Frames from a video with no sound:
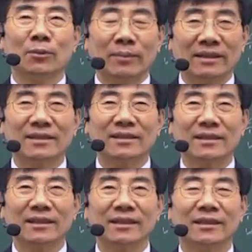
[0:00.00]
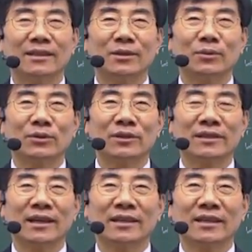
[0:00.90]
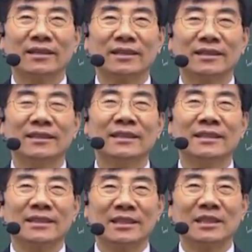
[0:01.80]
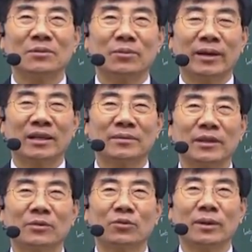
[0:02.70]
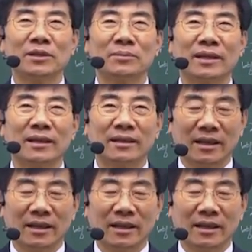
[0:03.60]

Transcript: 반드시 정보통기사 합격하시기를 진심으로 바라겠습니다. 여러분 고맙습니다.